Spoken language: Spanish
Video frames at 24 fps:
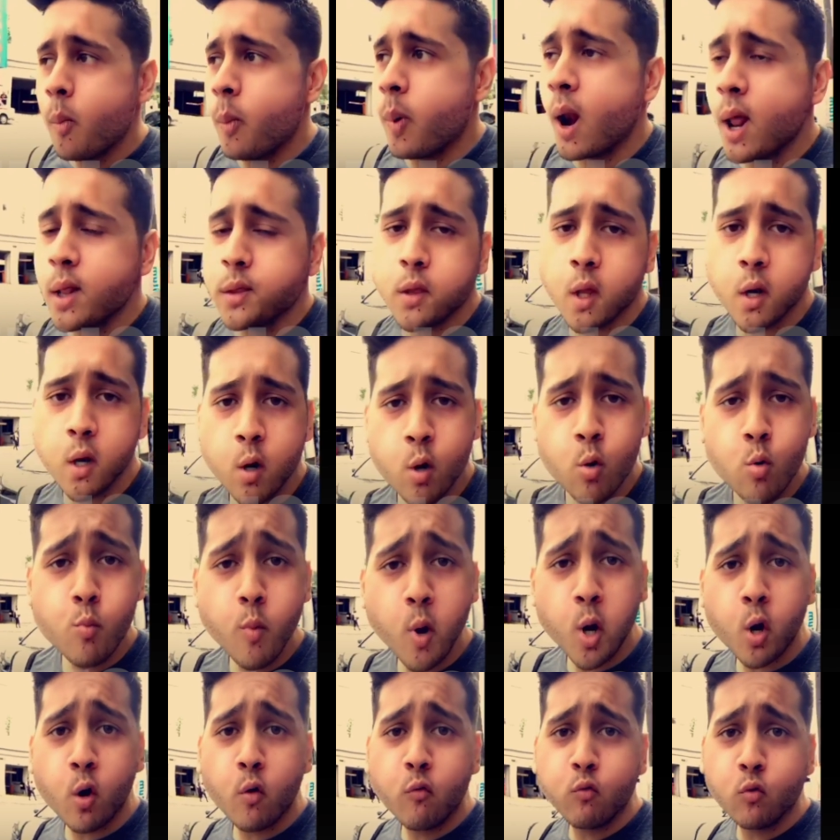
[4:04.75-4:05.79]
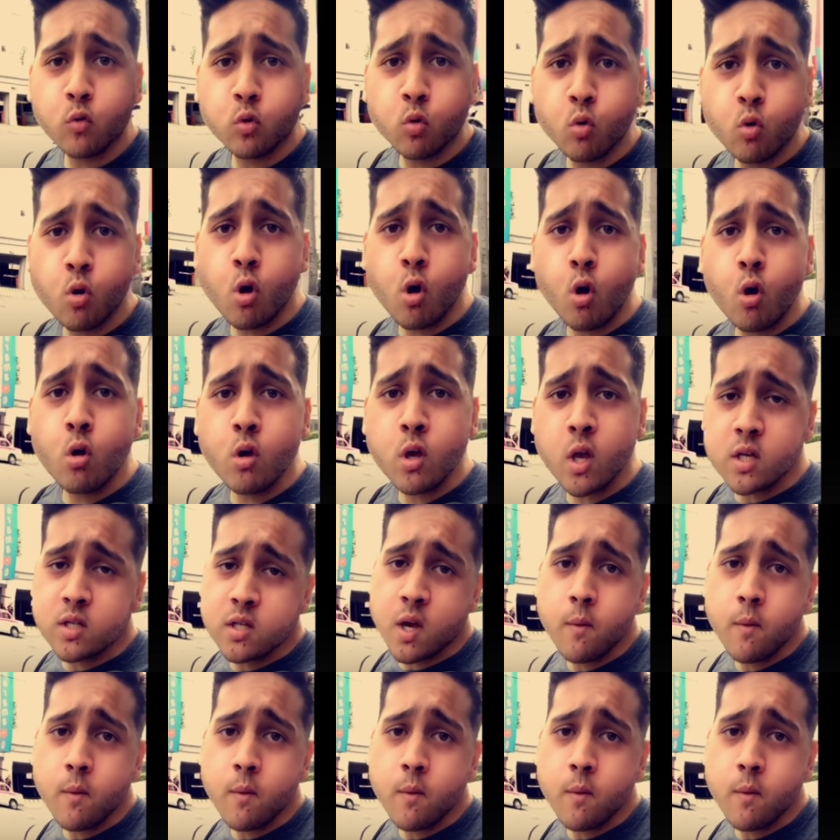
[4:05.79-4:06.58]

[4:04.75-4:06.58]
para tener un mejor futuro, ya